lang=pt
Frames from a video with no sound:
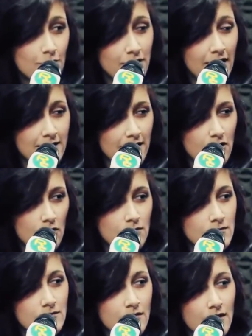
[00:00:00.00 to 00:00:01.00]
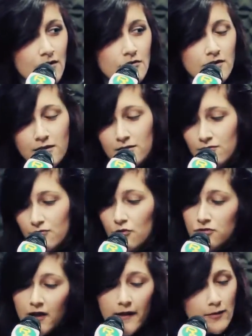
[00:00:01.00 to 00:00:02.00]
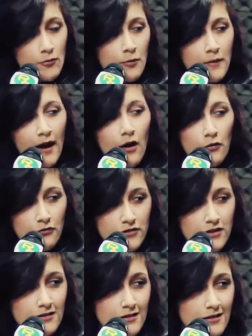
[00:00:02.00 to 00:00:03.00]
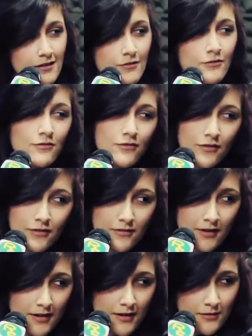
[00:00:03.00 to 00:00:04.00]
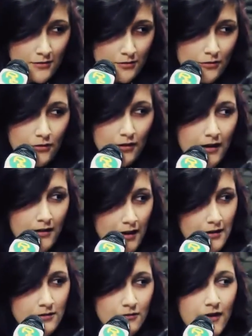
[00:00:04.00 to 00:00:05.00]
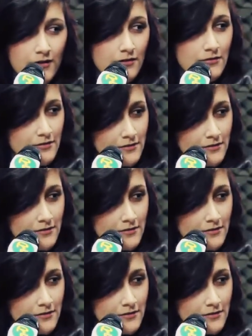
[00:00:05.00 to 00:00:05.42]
gut angekommen. Und dann wurden halt immer mehr Auftritte und dann ging das so alles weiter.